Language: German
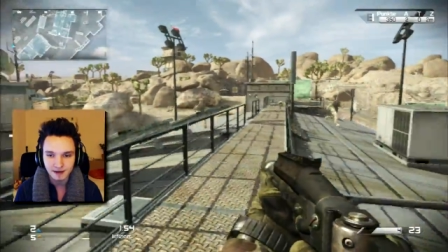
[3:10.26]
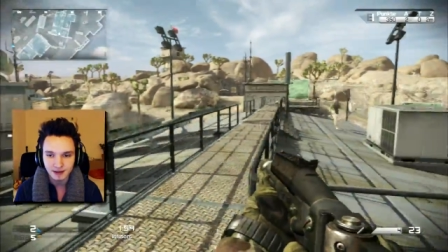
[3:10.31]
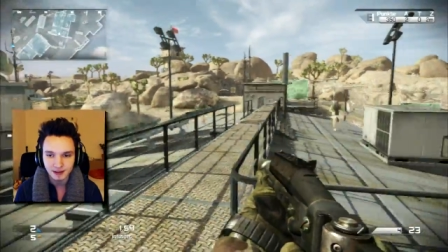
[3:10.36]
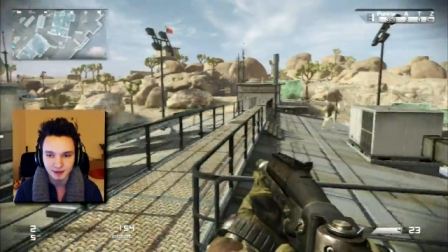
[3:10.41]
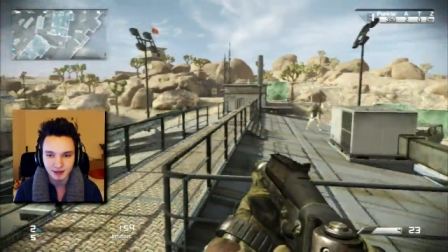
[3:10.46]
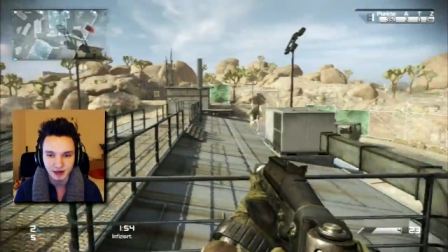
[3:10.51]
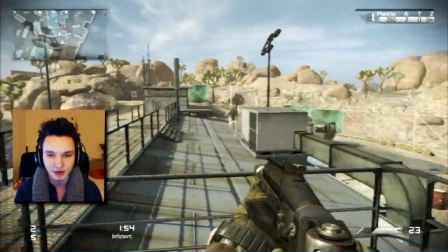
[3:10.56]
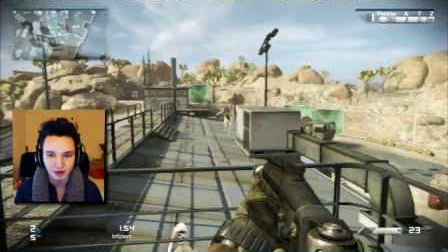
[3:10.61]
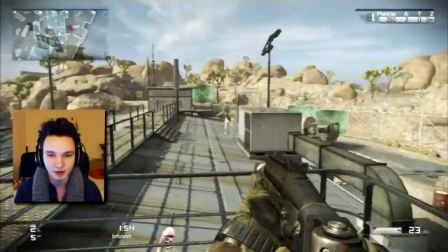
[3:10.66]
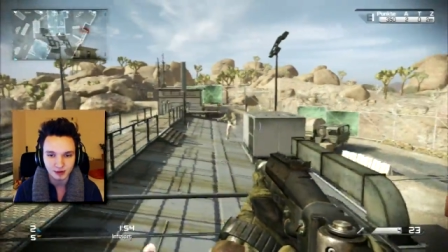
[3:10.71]
Ich
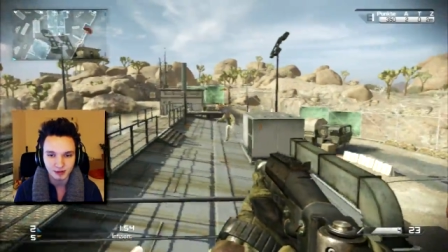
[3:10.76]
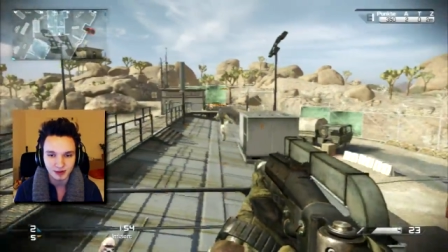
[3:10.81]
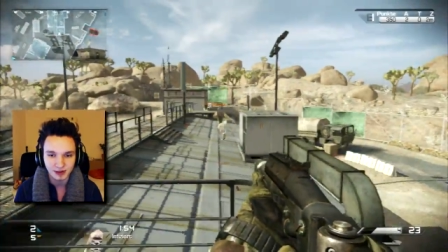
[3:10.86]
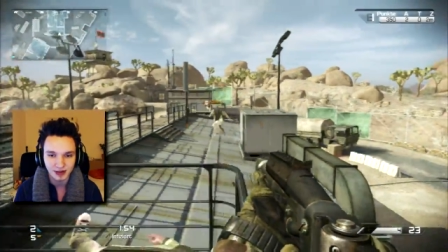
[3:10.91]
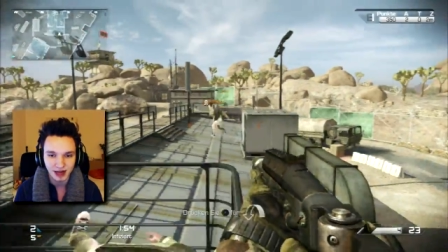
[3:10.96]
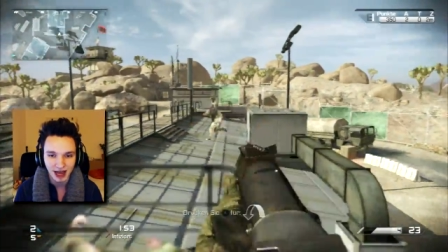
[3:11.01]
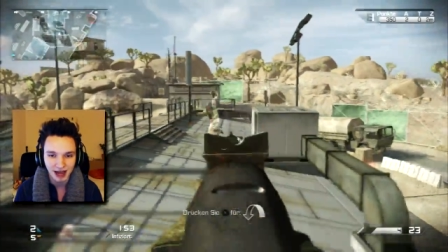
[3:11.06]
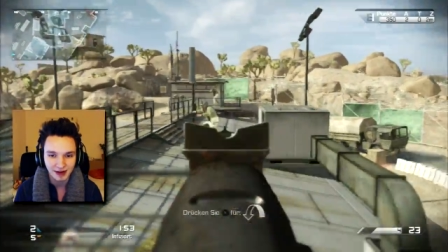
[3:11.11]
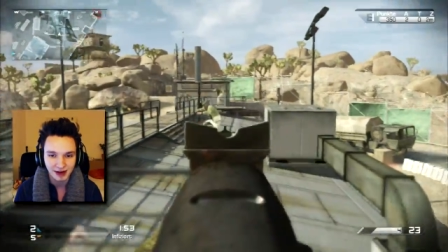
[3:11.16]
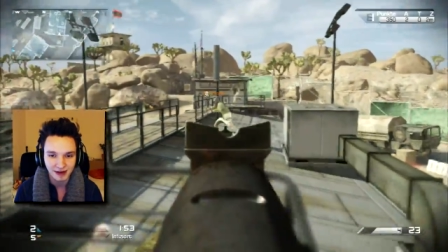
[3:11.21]
bin, auch, ich
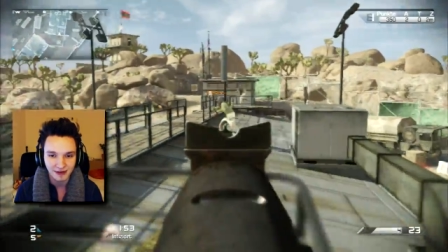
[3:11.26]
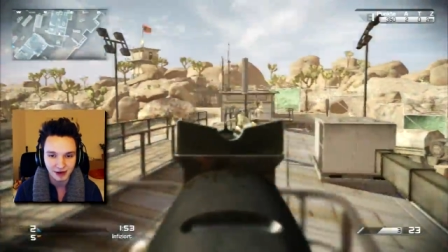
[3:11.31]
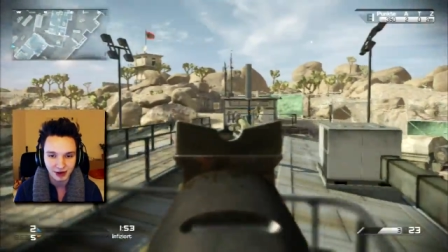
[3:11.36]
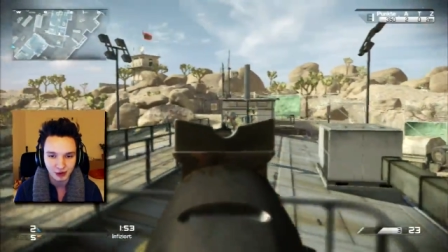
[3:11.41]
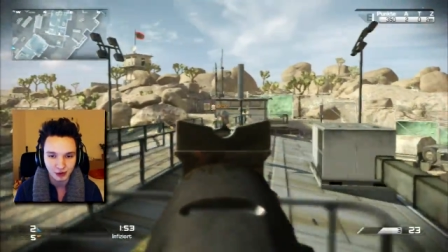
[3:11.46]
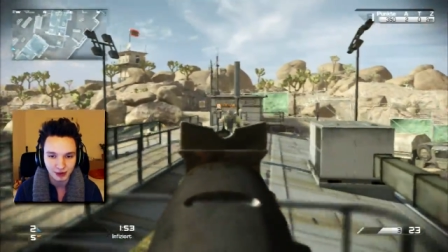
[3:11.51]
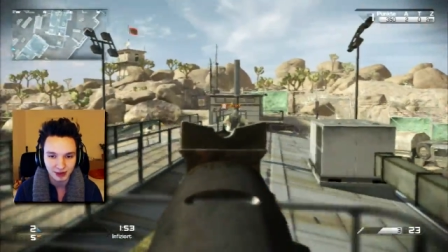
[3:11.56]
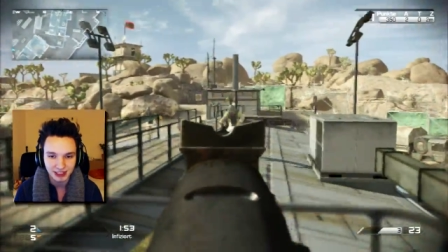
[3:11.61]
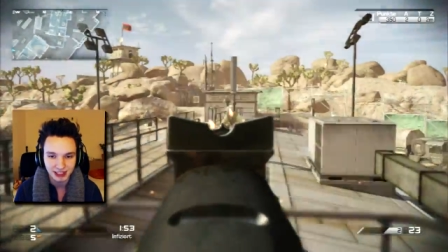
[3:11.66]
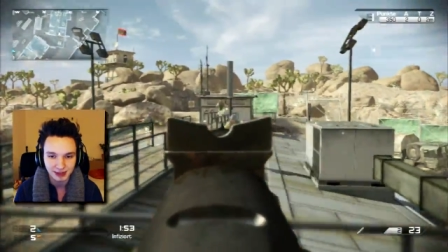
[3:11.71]
bin
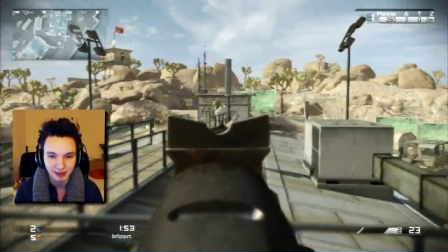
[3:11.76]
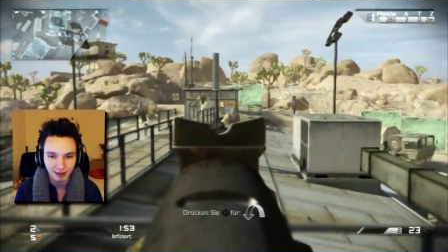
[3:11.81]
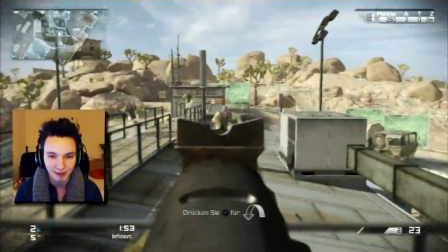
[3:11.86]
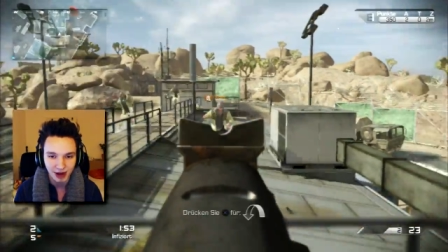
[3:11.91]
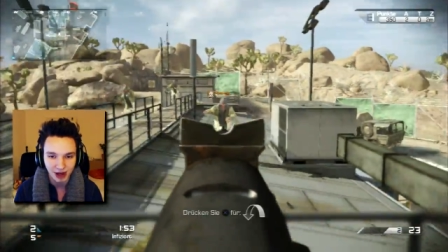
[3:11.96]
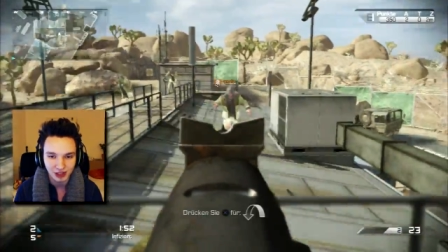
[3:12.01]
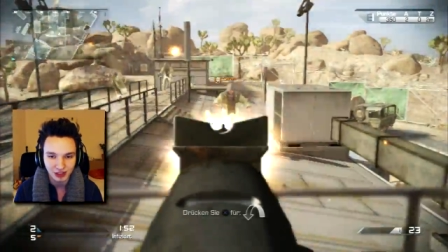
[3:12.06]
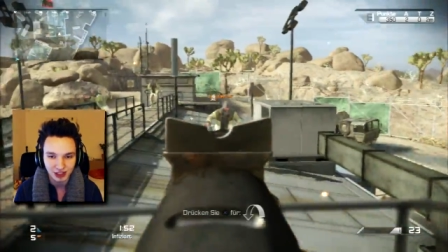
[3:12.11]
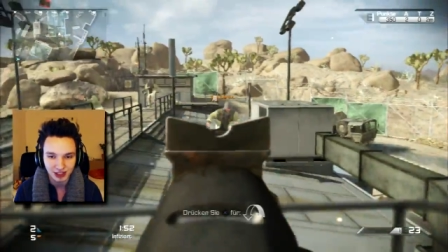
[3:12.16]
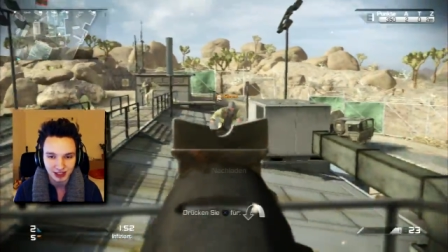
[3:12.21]
einfach übertrieben am
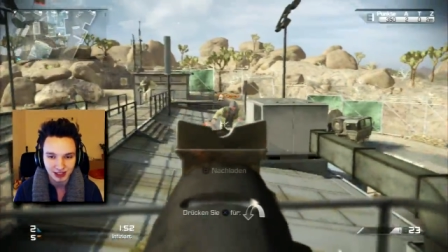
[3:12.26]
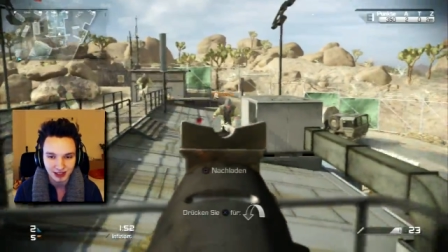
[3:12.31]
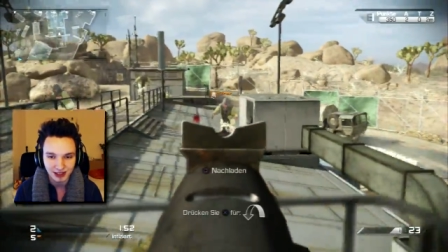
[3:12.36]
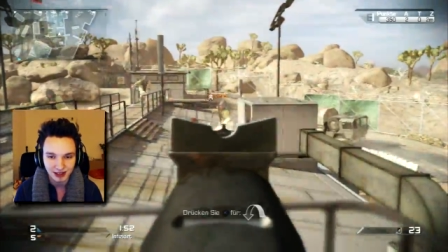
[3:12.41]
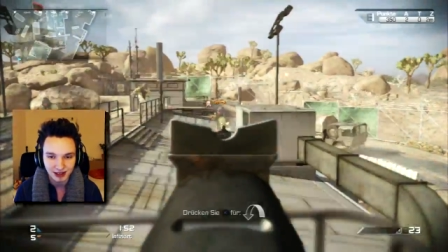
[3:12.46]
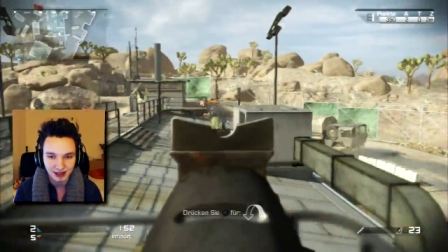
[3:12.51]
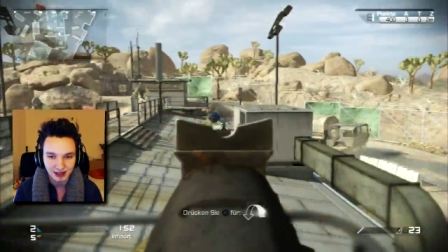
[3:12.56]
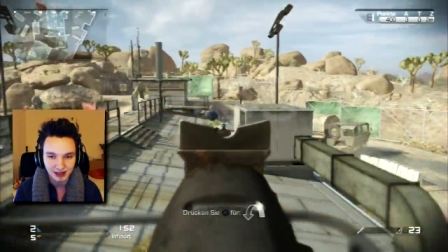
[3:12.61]
Arsch, Alter.